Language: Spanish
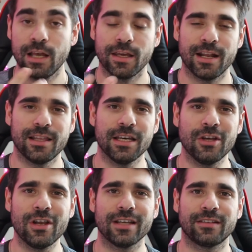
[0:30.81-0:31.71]
Y en el día de
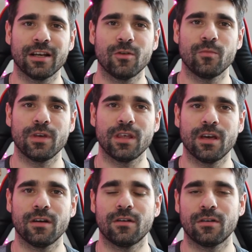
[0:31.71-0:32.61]
hoy les traigo un
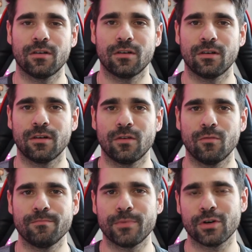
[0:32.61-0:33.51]
video
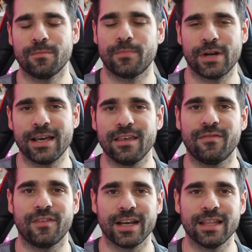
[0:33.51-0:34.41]
un poco por ahí
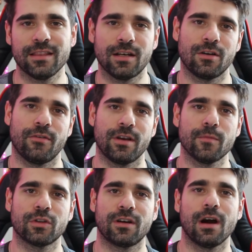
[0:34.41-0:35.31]
diferente a lo que
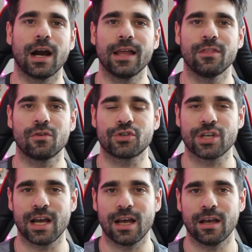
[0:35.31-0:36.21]
venimos trabajando
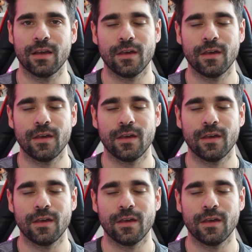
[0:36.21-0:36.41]
ya